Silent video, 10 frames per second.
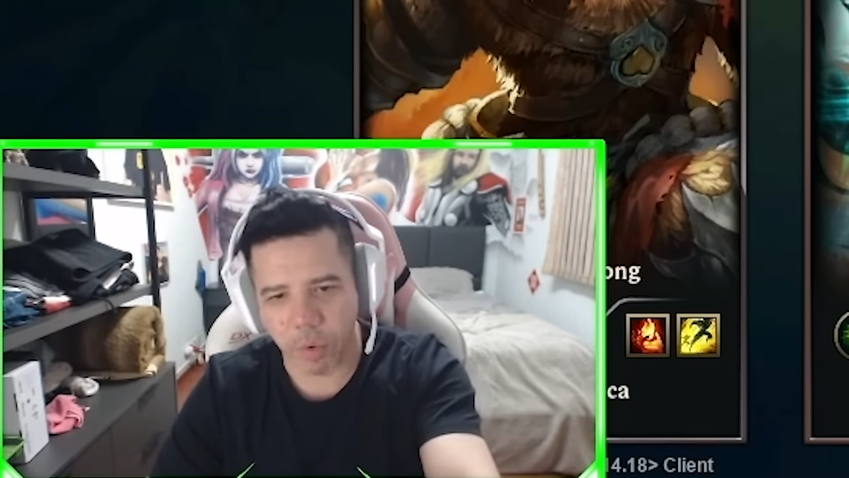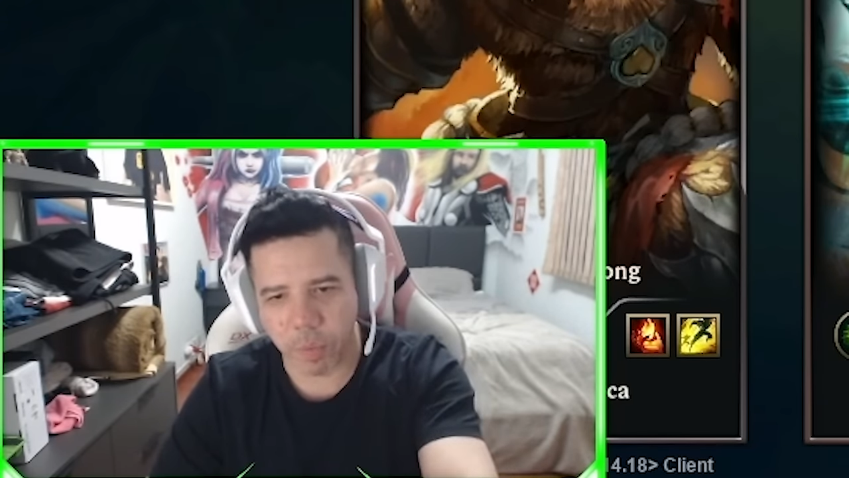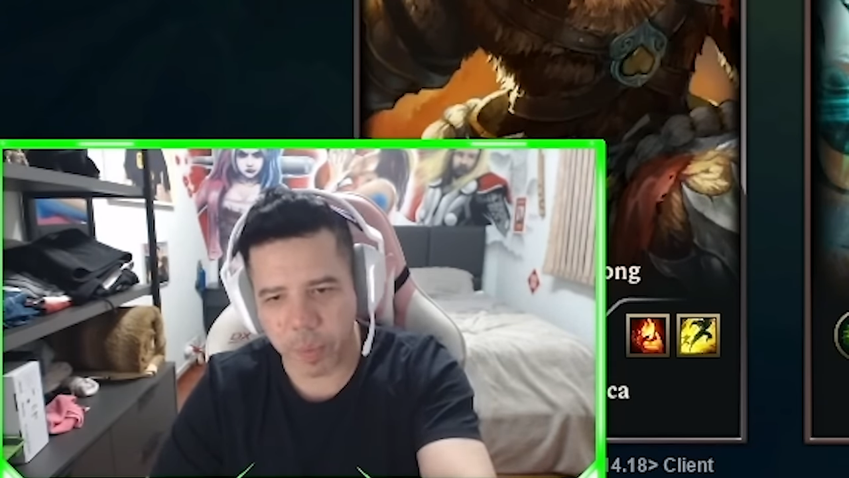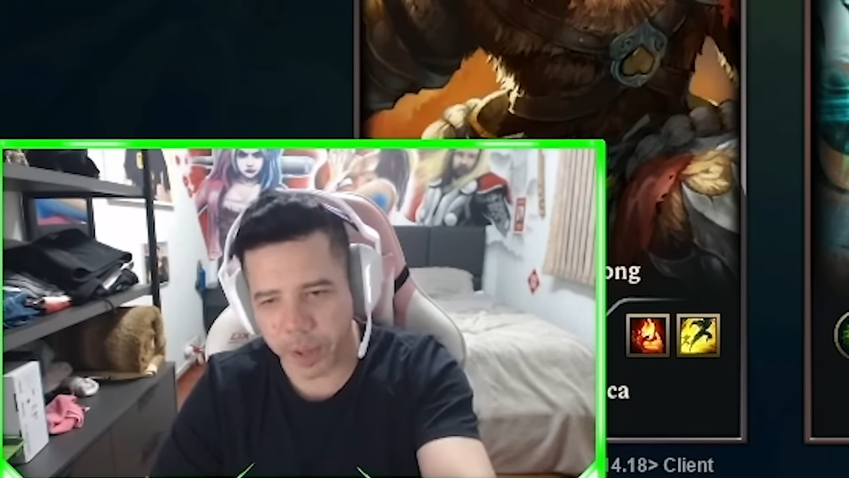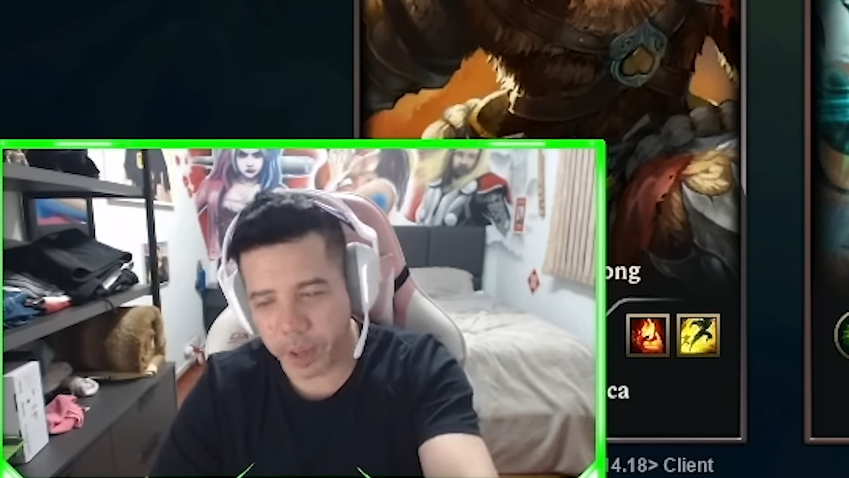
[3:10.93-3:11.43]

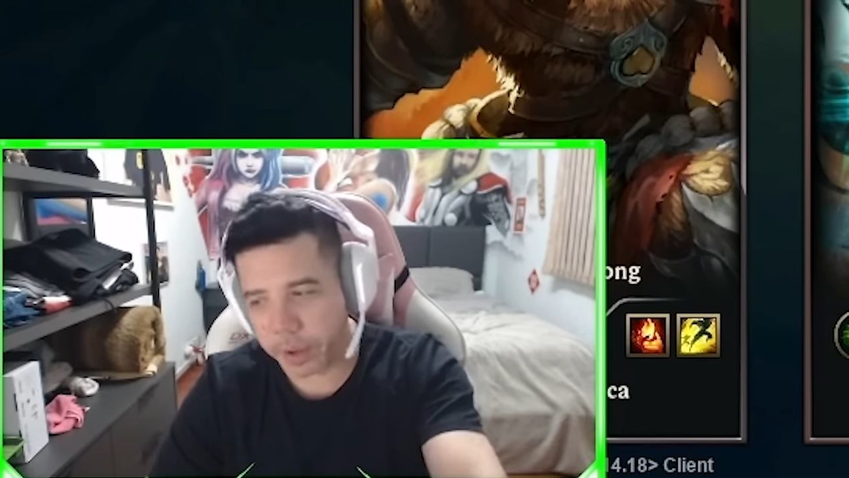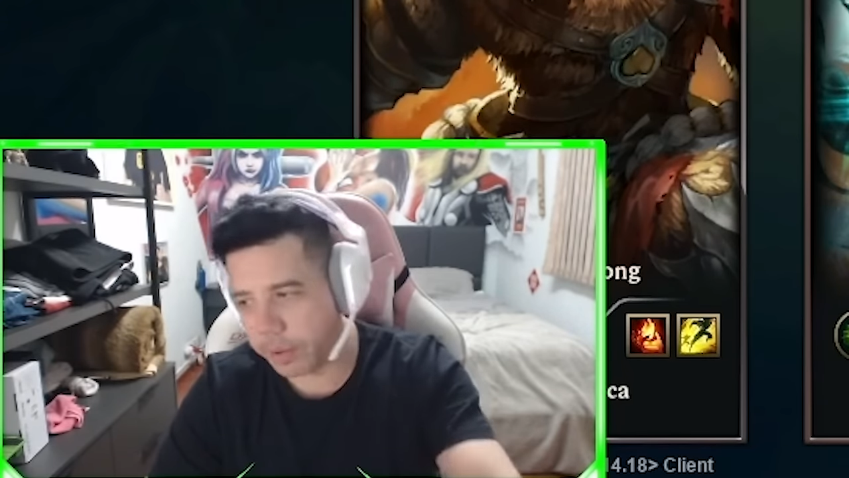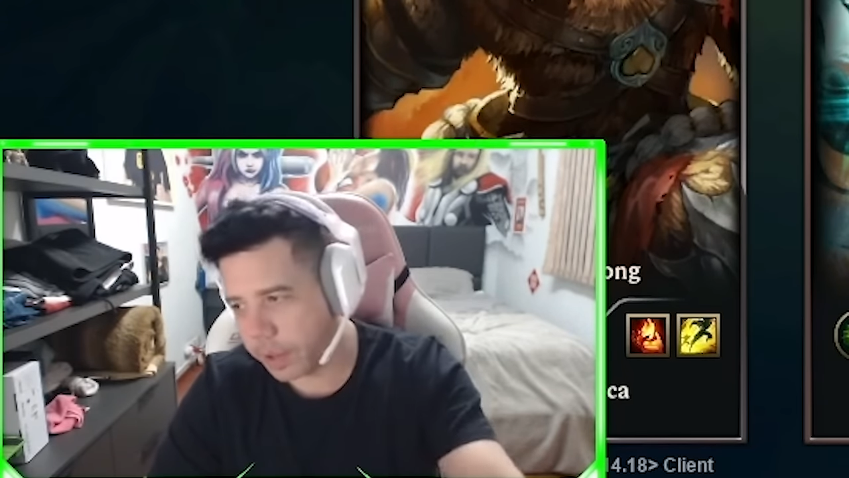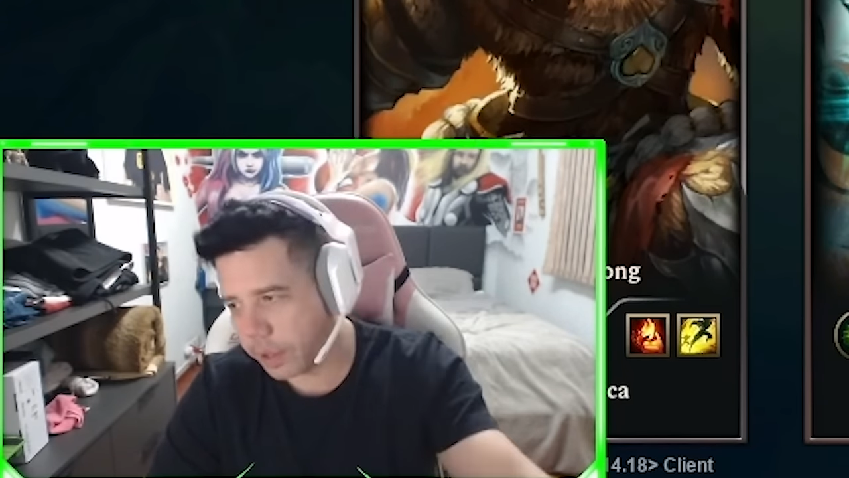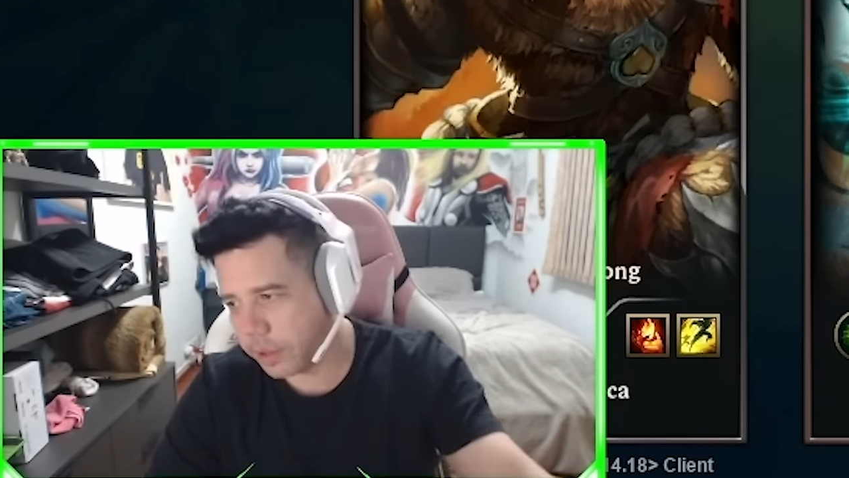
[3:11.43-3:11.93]

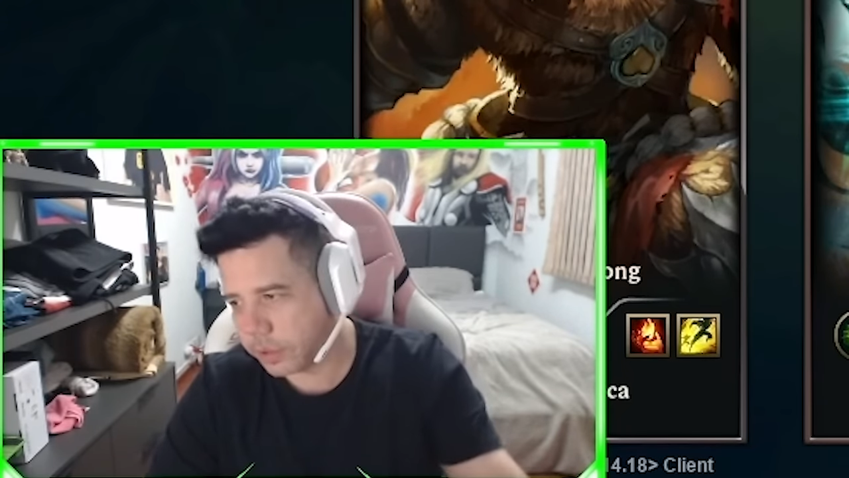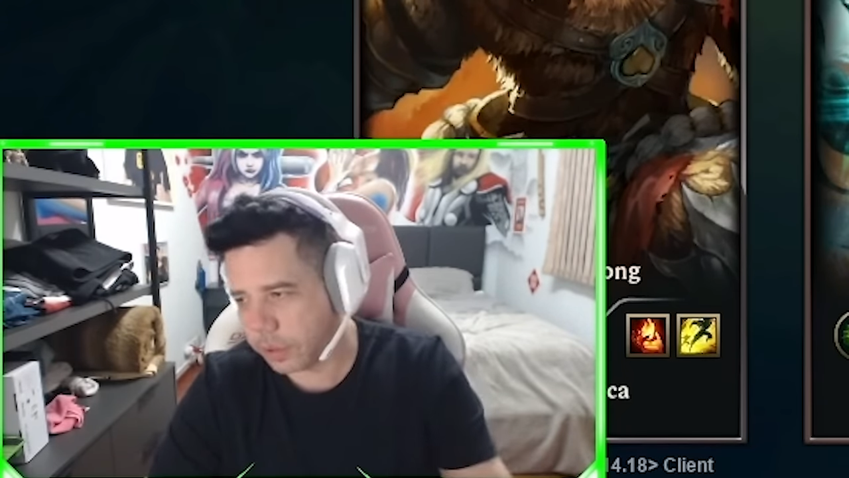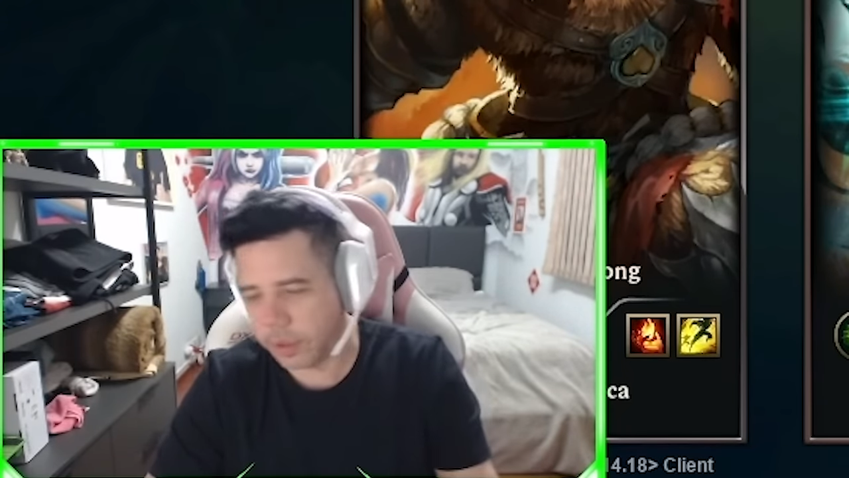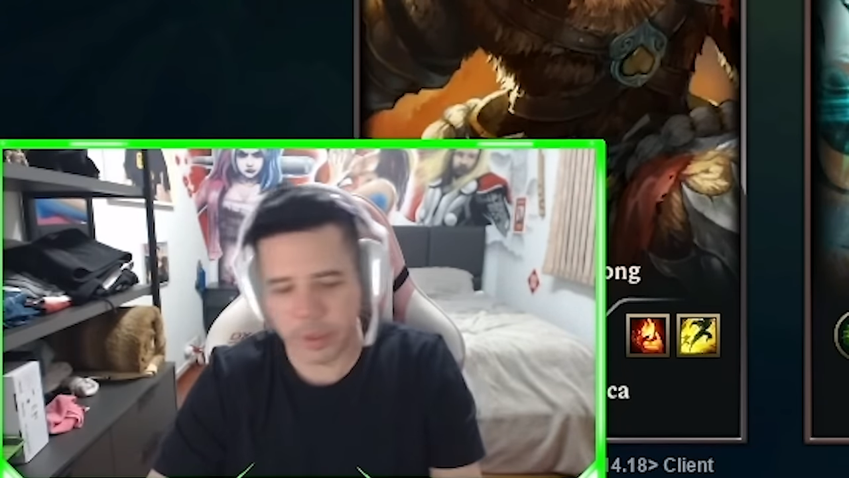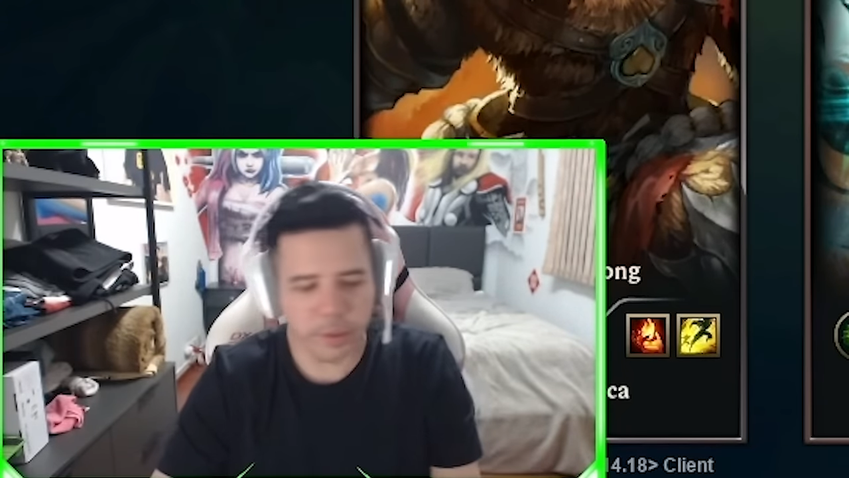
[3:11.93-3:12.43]
companheiro e é isso agora.